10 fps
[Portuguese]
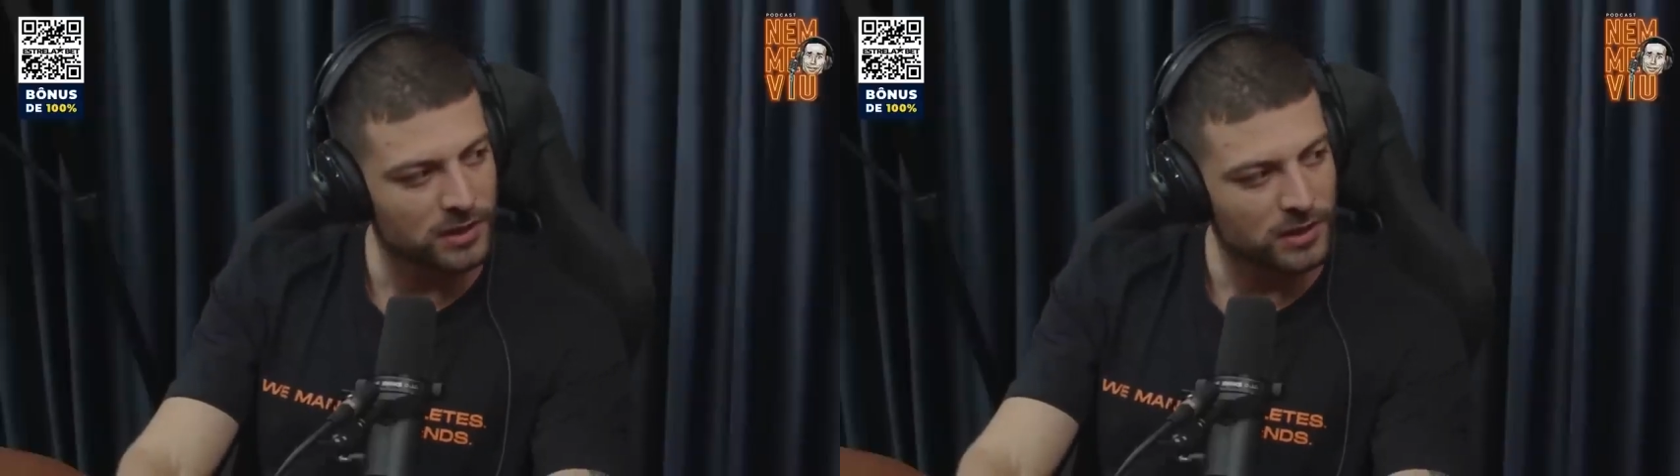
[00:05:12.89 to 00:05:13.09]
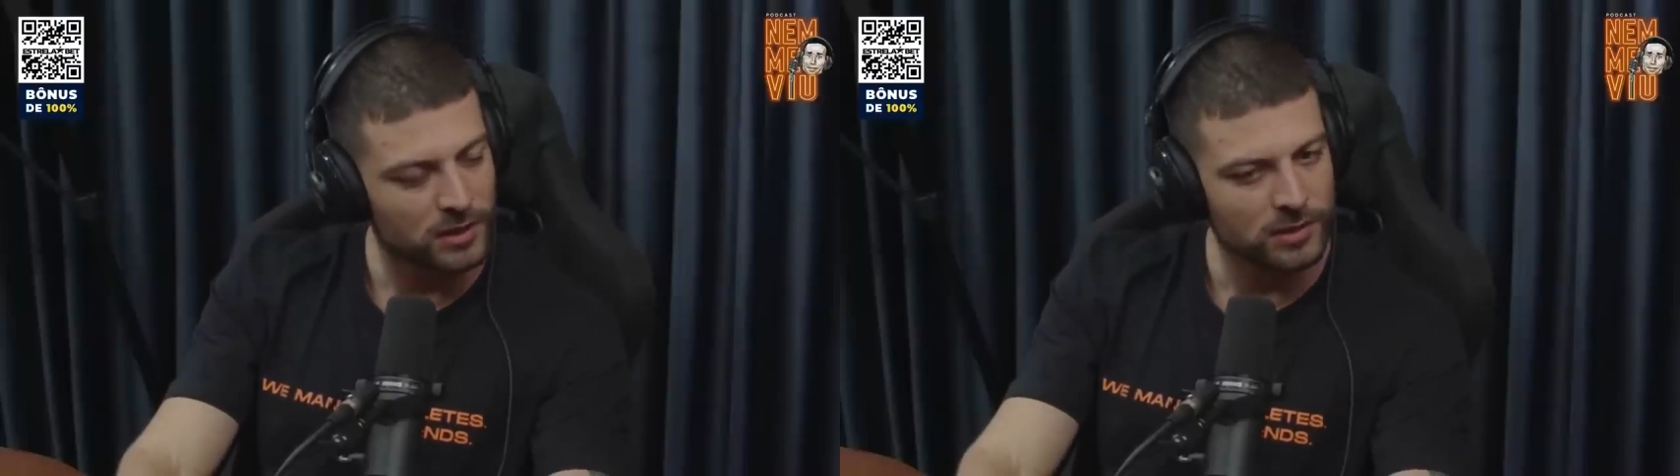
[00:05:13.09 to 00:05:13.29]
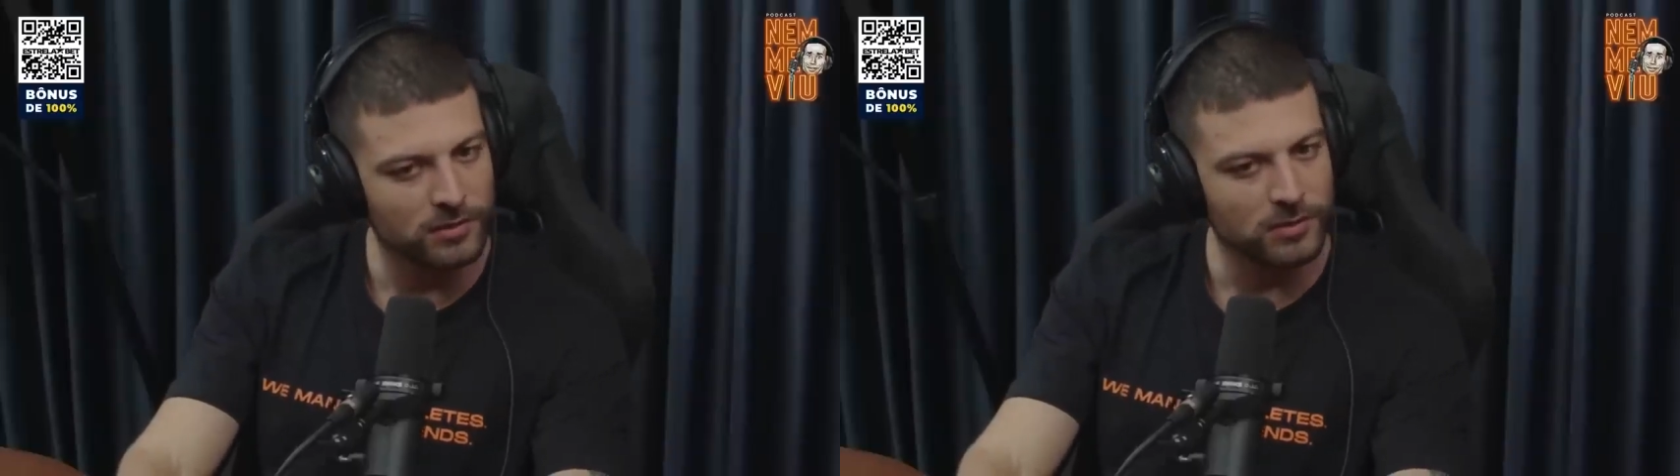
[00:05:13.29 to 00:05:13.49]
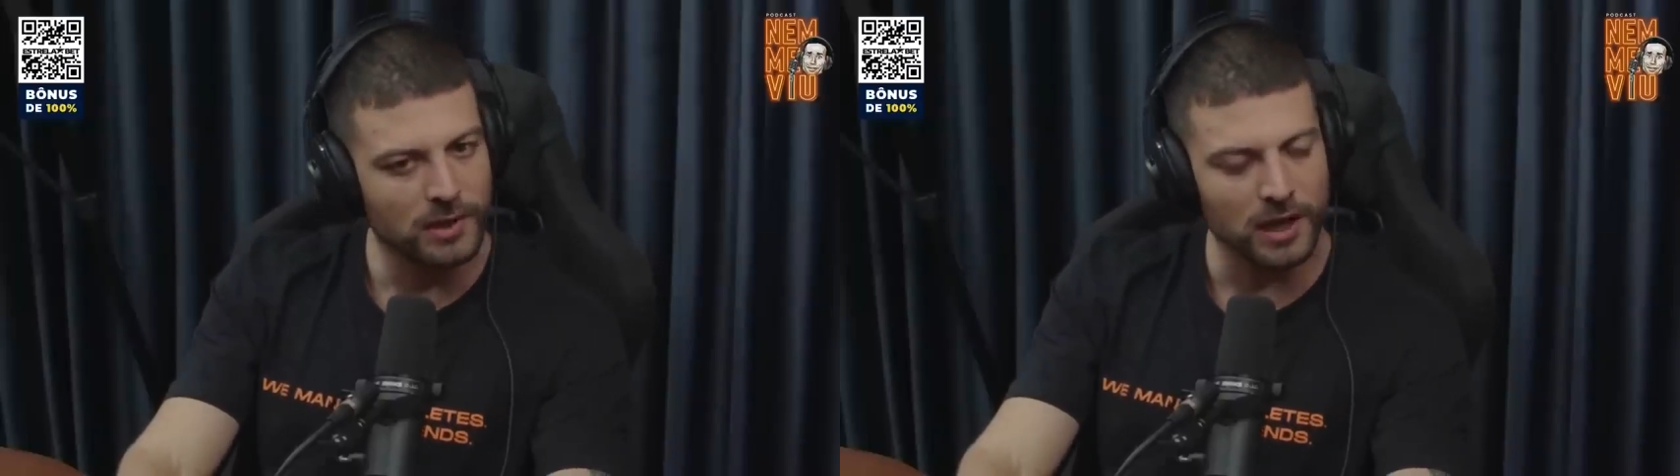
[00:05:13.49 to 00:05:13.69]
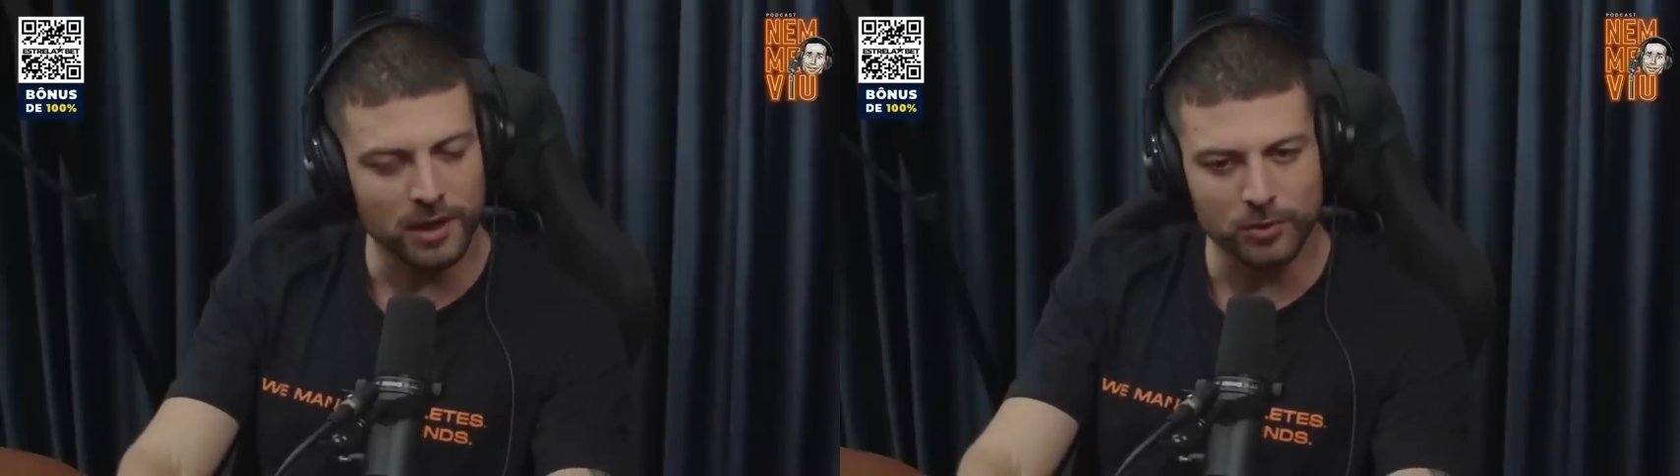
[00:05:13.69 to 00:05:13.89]
Ah.
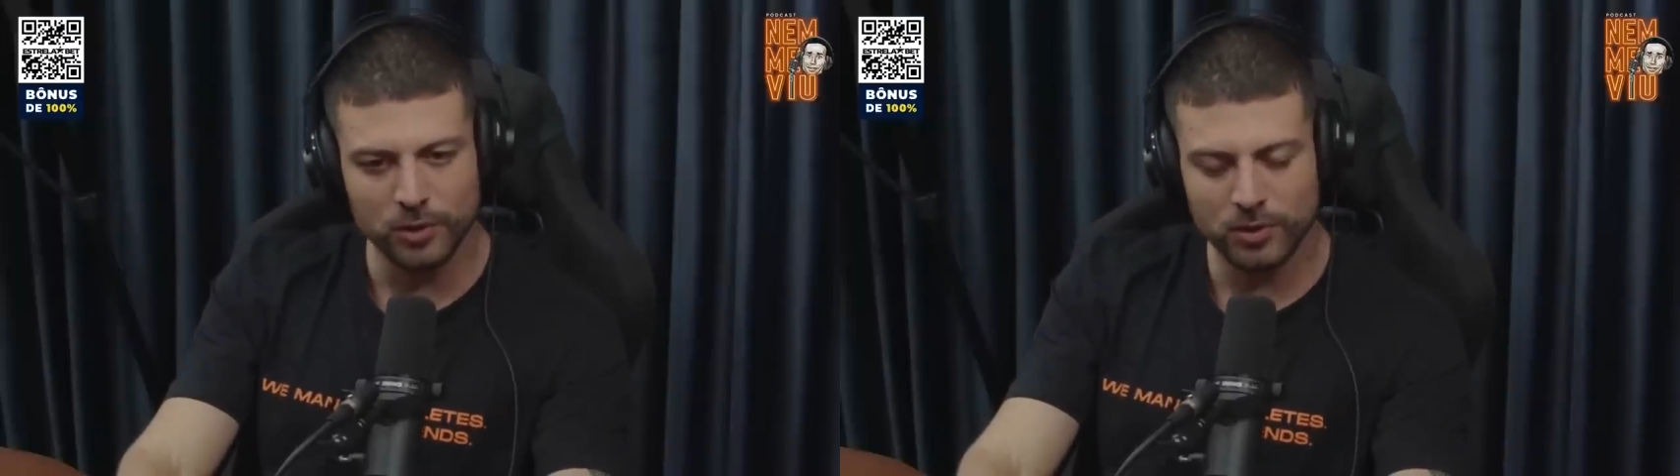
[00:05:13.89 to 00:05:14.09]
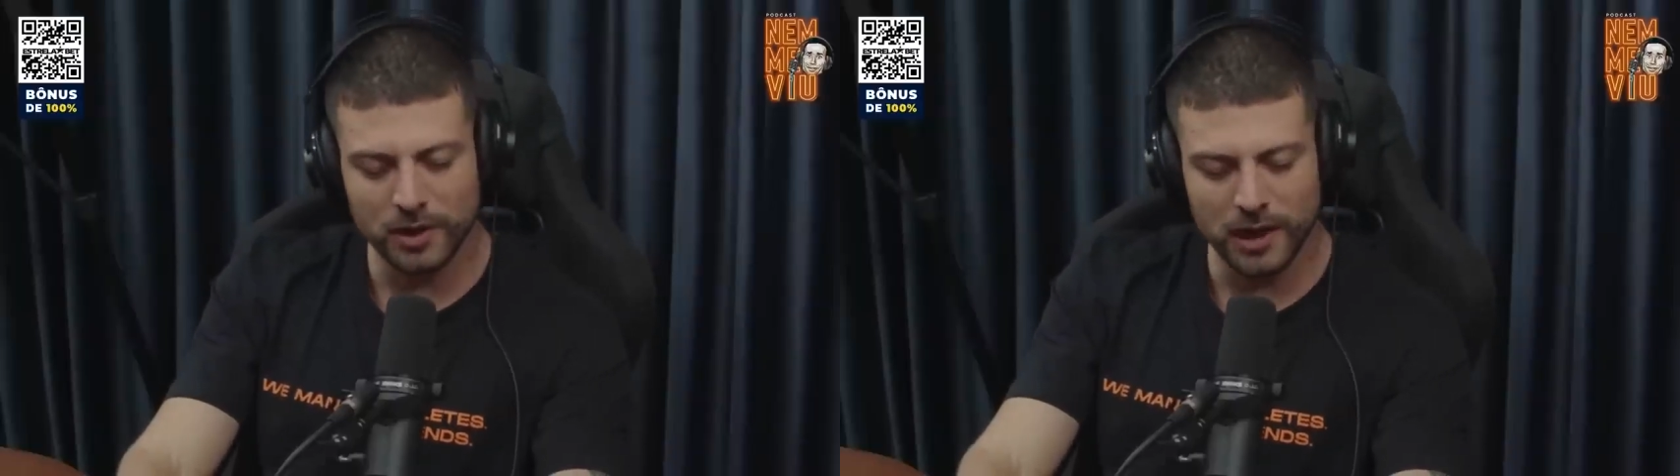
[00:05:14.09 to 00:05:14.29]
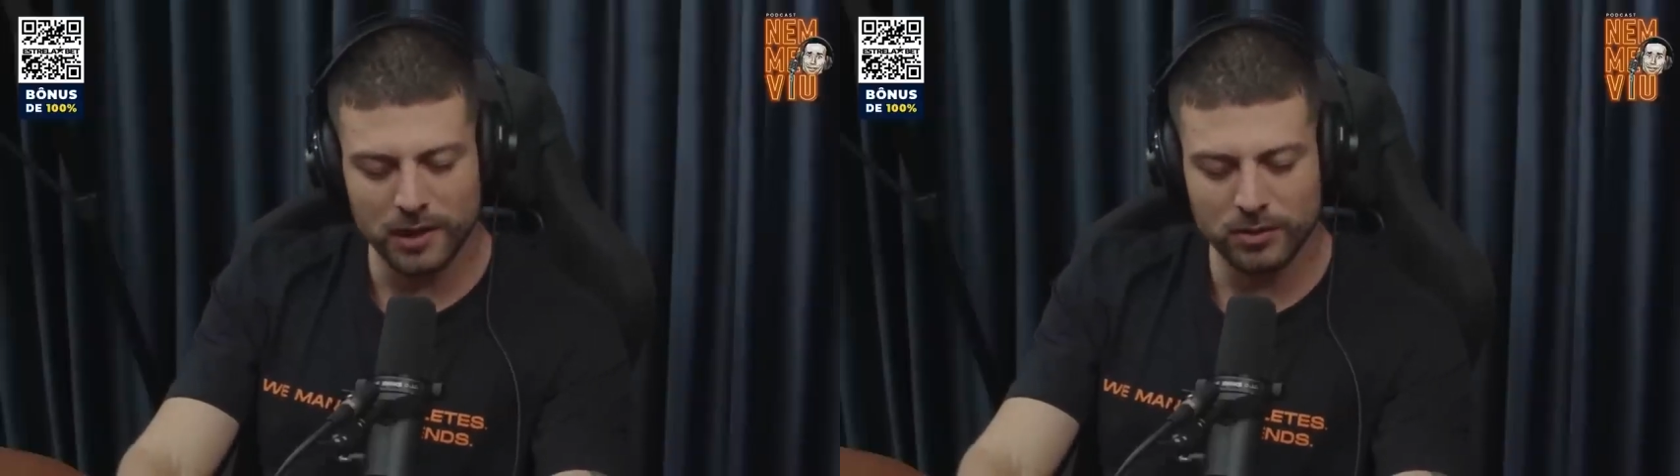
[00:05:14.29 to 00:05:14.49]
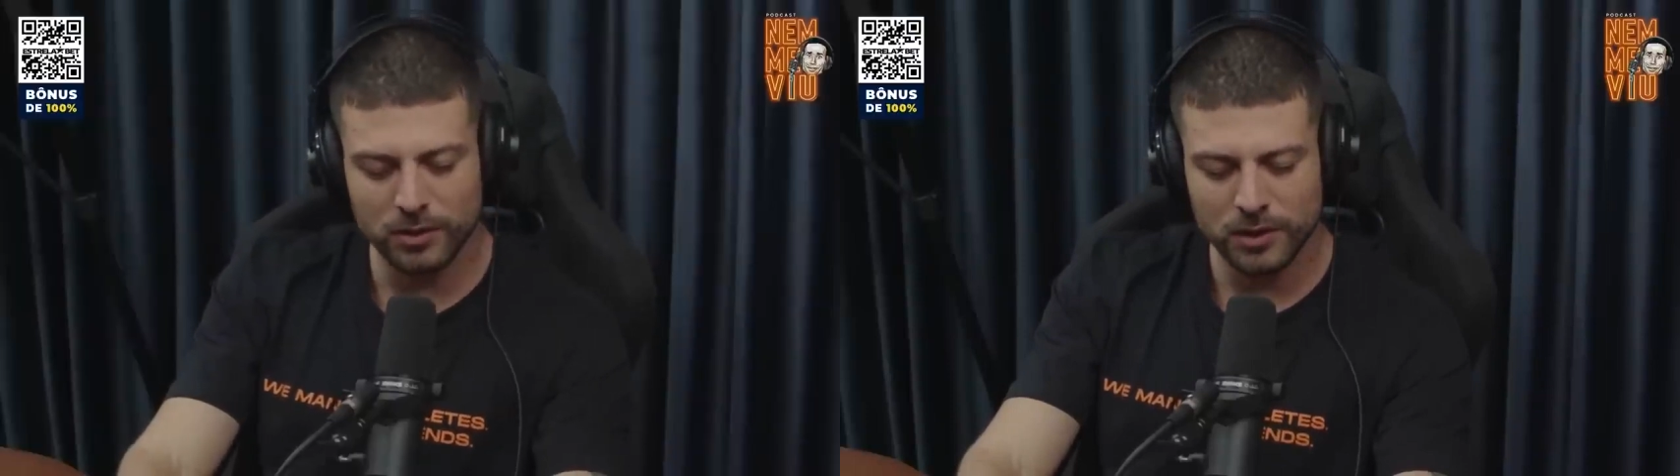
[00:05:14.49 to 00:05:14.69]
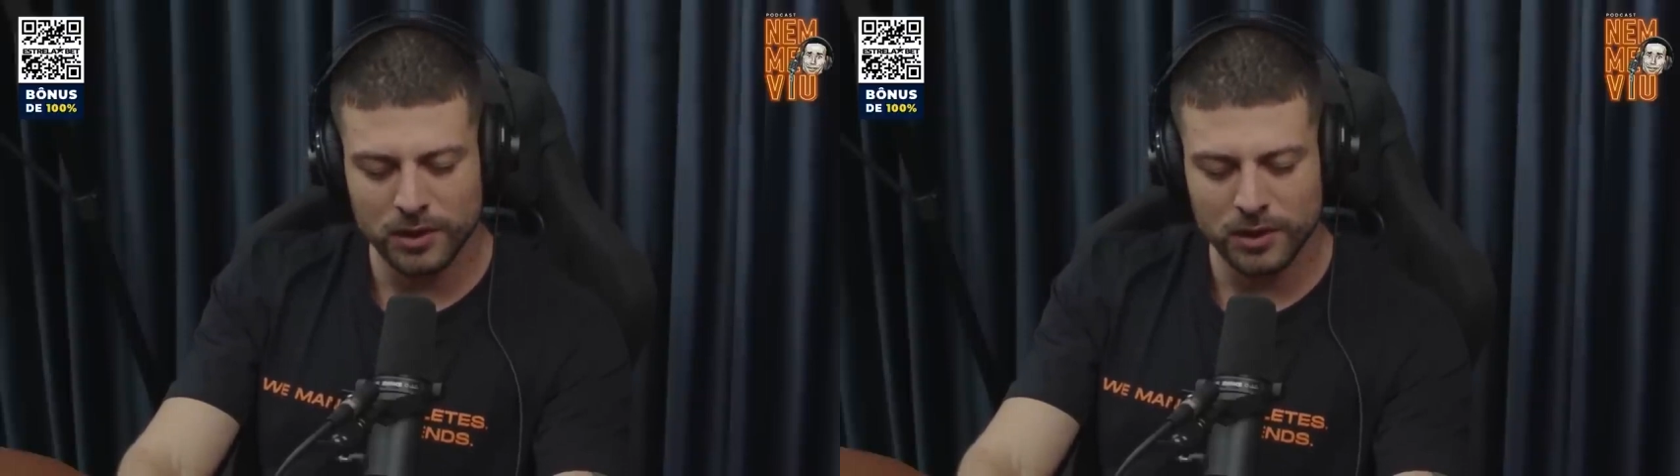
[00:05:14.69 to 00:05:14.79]
Cara, muito irado.